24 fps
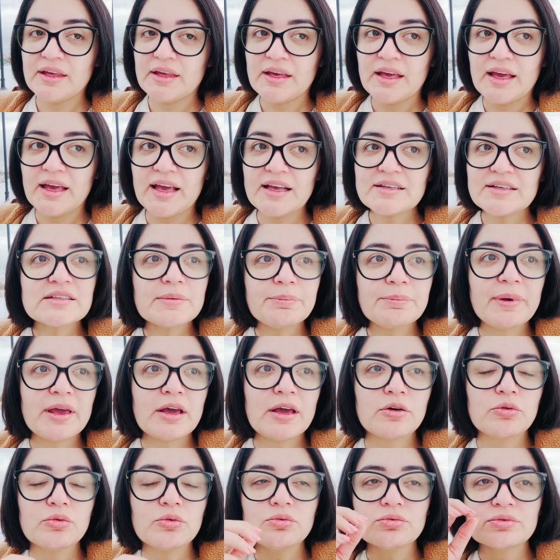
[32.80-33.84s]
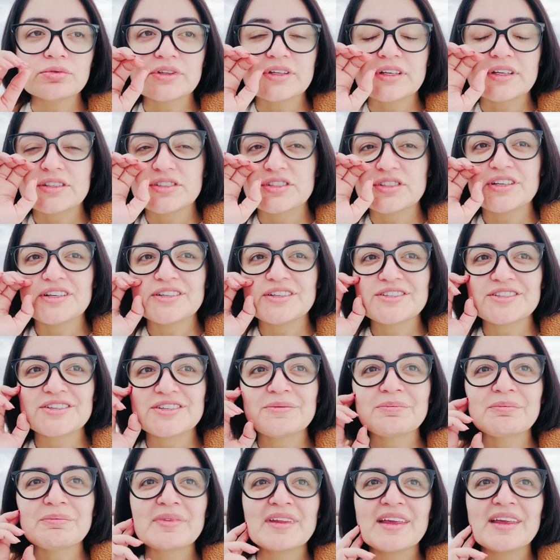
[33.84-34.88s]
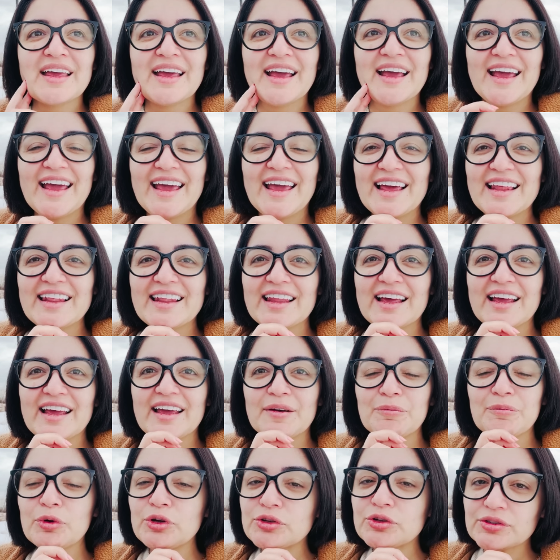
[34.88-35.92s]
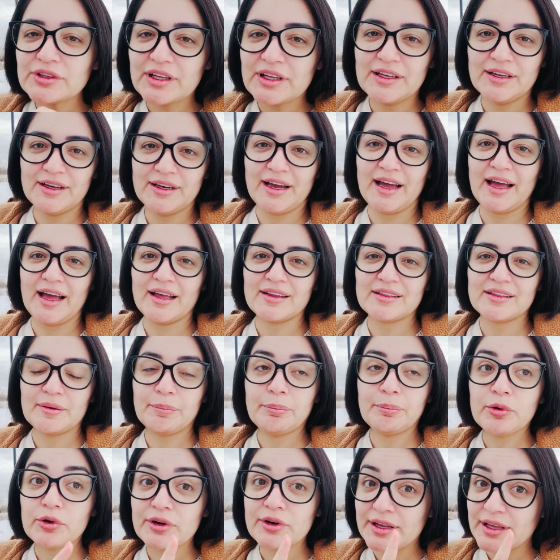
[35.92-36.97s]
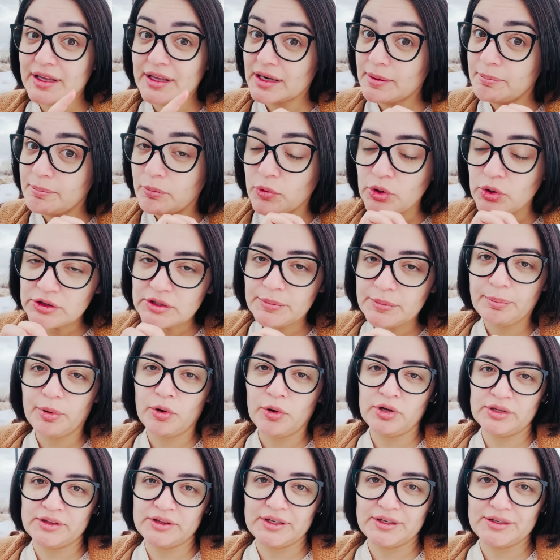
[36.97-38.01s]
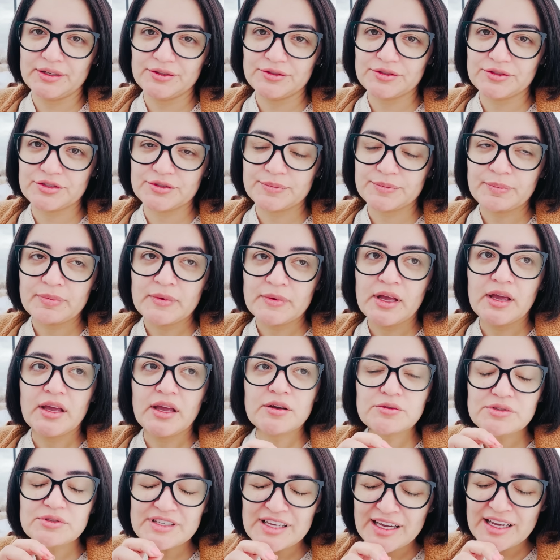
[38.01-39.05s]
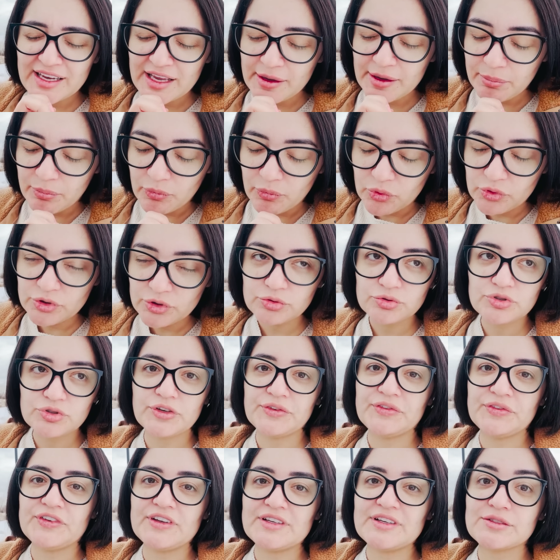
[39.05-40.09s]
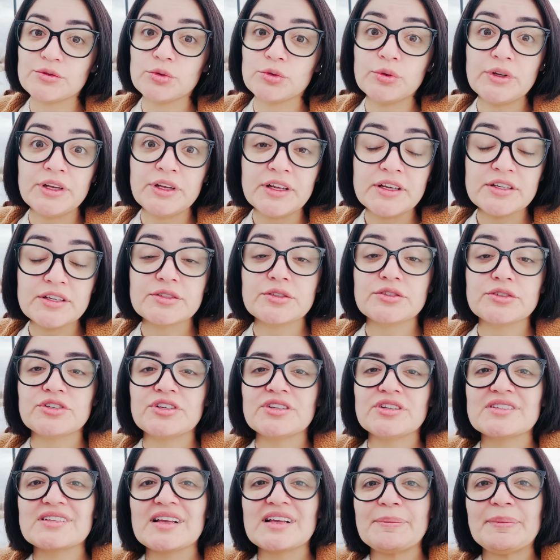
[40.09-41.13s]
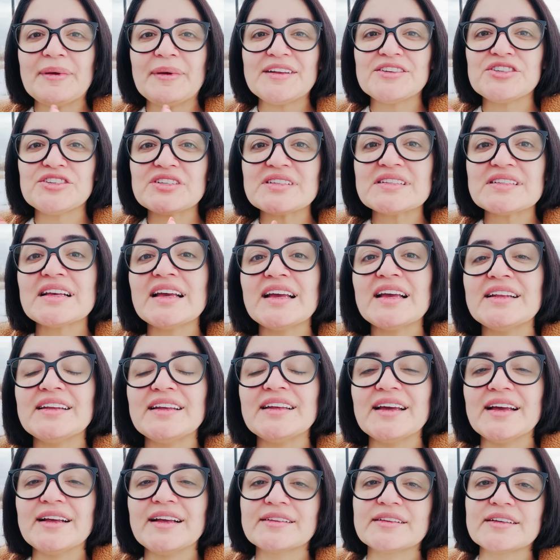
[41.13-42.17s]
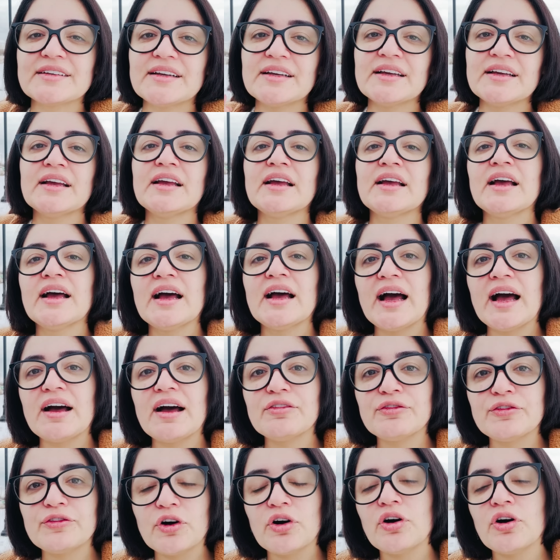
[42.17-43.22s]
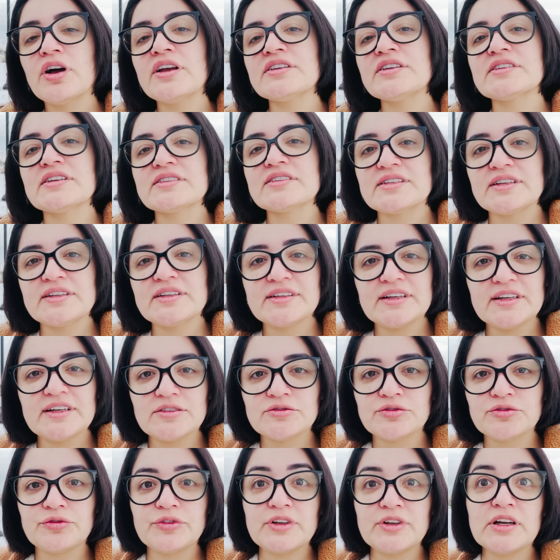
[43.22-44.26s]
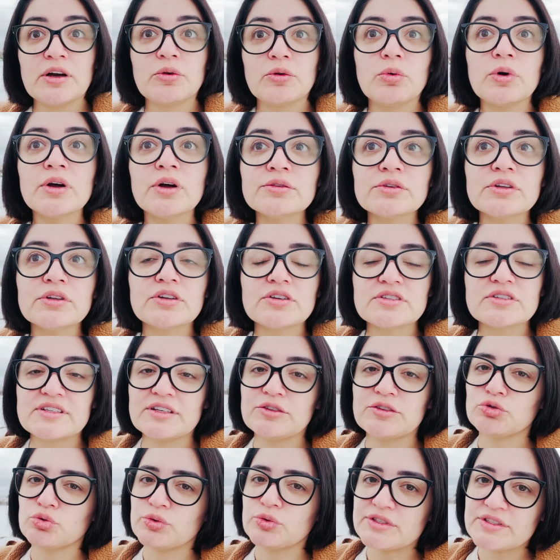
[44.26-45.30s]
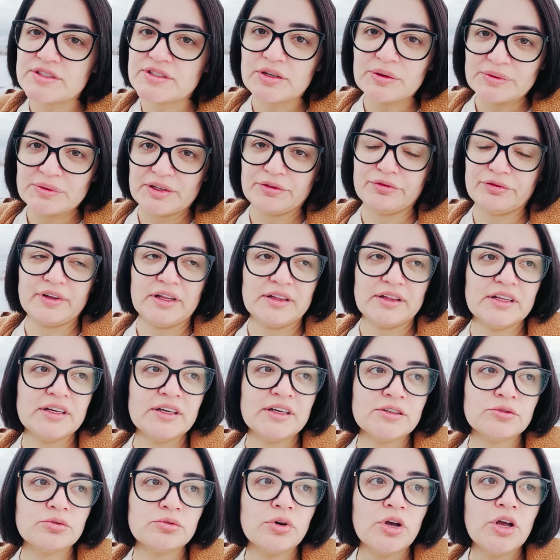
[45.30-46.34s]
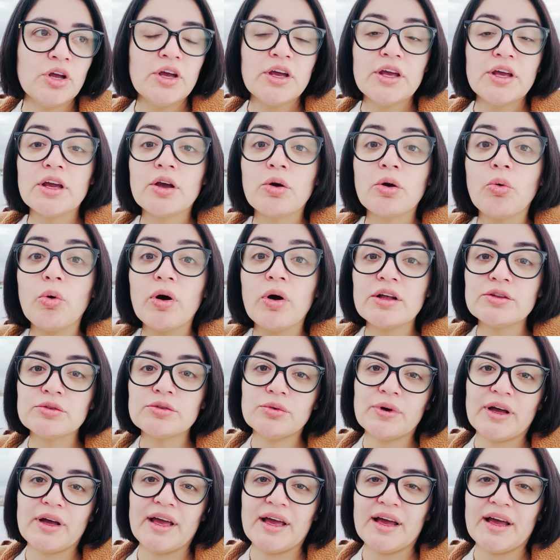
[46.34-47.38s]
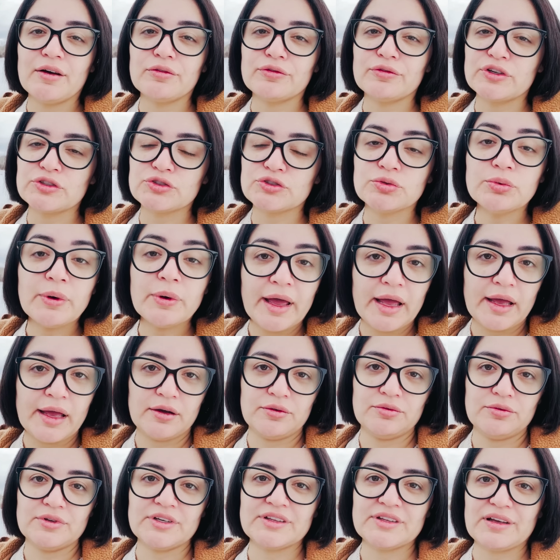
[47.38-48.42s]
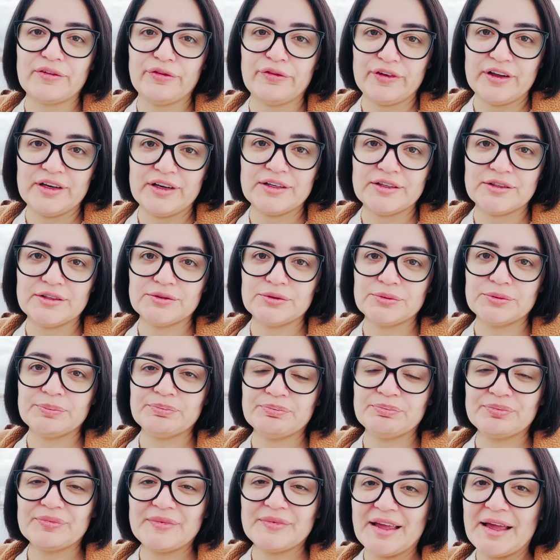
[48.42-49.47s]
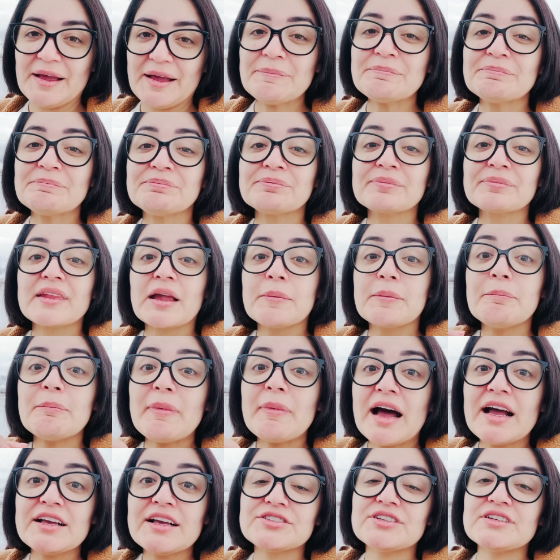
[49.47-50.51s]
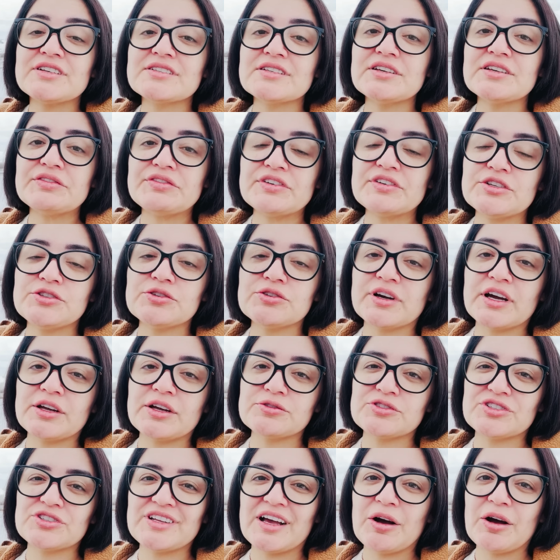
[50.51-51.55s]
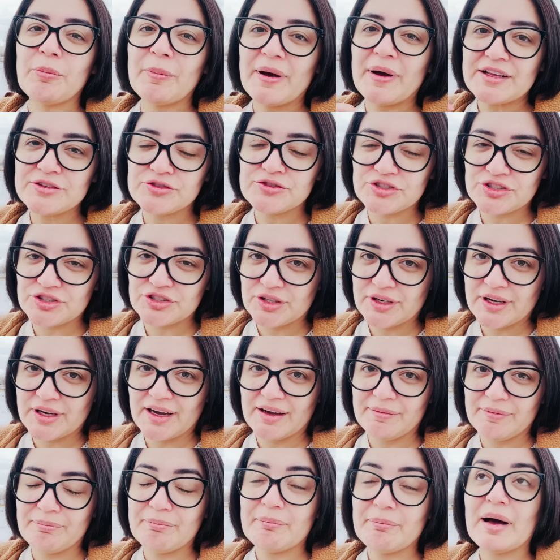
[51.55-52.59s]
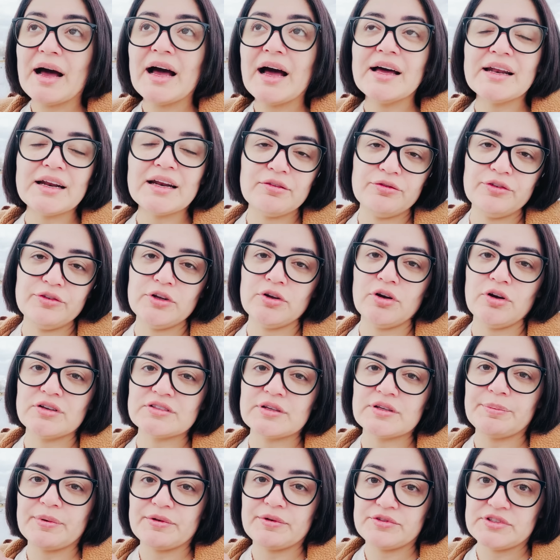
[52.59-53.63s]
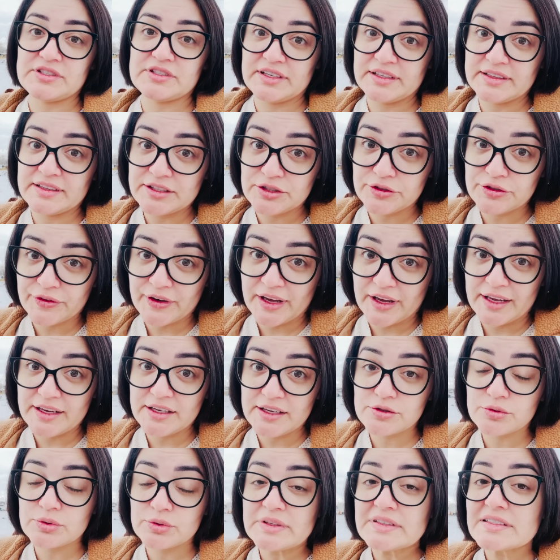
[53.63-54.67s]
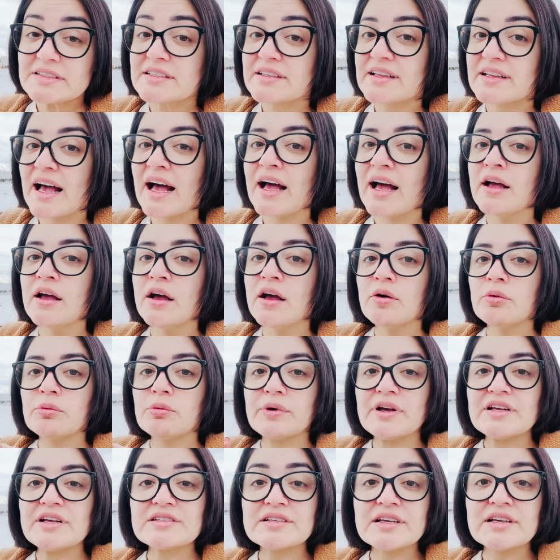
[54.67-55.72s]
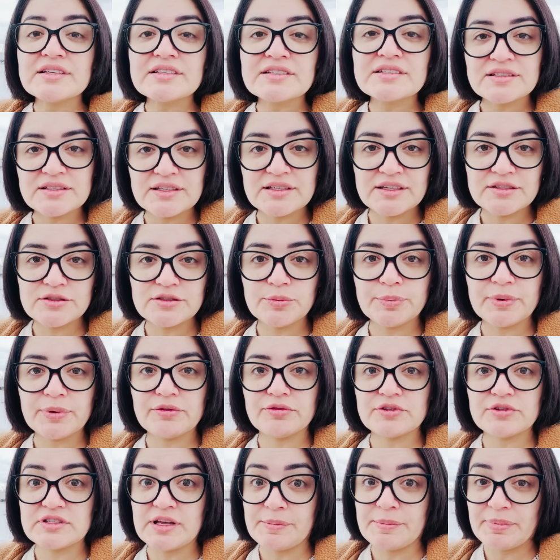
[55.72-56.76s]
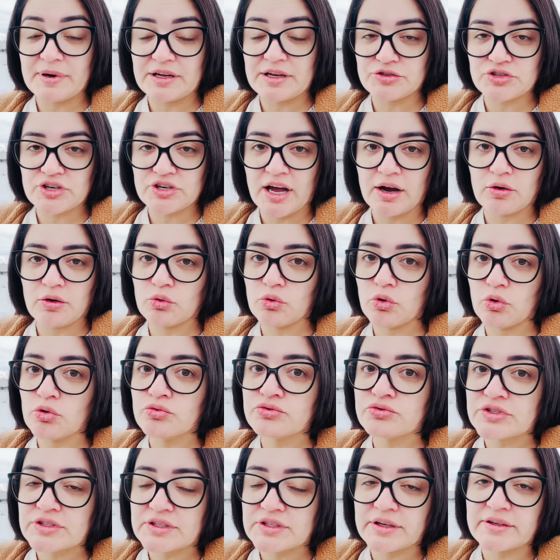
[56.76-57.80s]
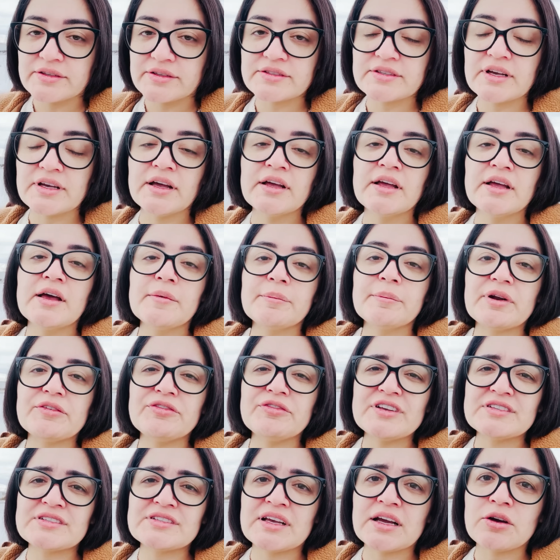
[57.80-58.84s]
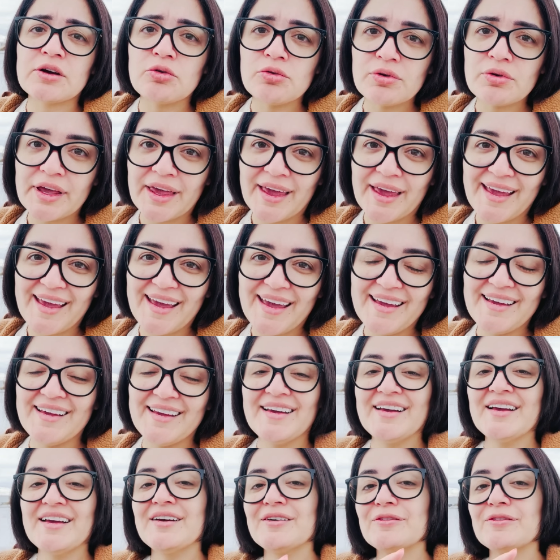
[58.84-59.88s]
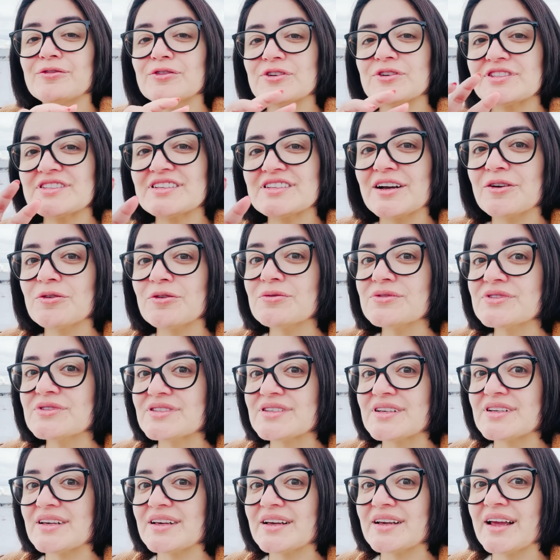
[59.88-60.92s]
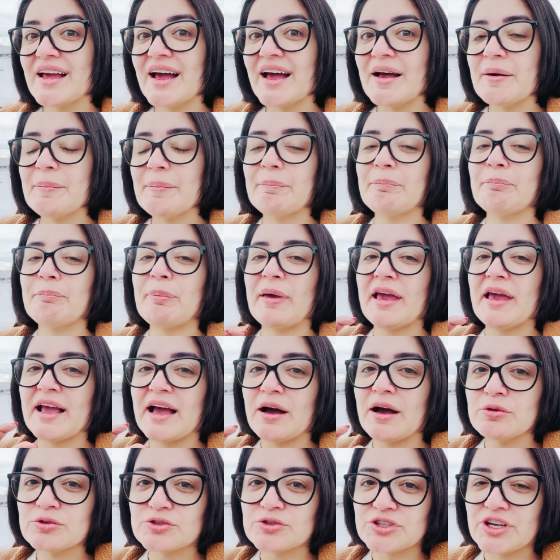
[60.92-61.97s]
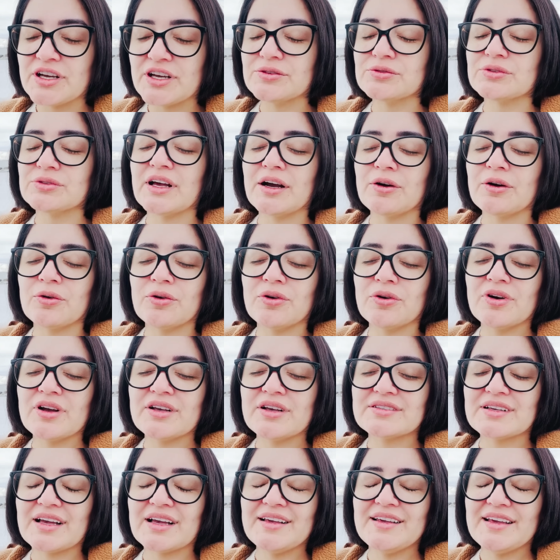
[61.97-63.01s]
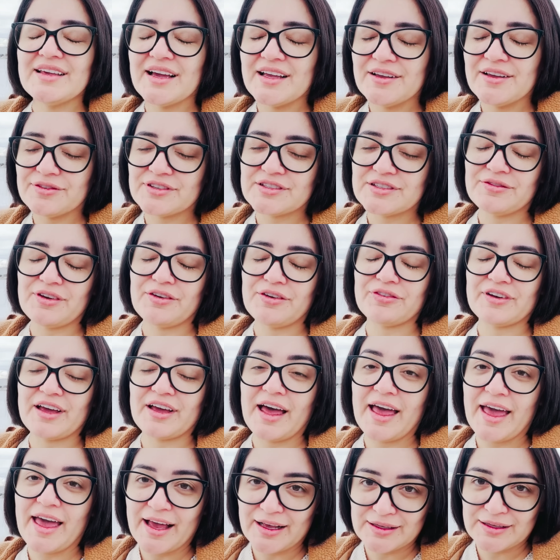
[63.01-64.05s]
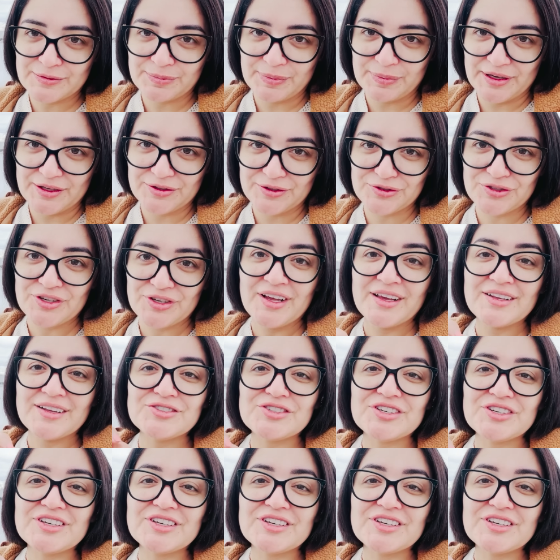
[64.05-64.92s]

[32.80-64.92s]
Essa pergunta, gente, ela é muito delicada, porém ela é muito importante. Eu sei que é muito difícil no início a gente saber discernir entre a voz da centelha divina, quando a nossa intuição está falando e quando é a voz do ego que está falando, né? Mas nesse vídeo eu quero te dar uma dica maravilhosa para você identificar isso e ensinar um exercício para você praticar com constância para fazer com que você consiga pegar o jeito da coisa e aí você vai ficar expert de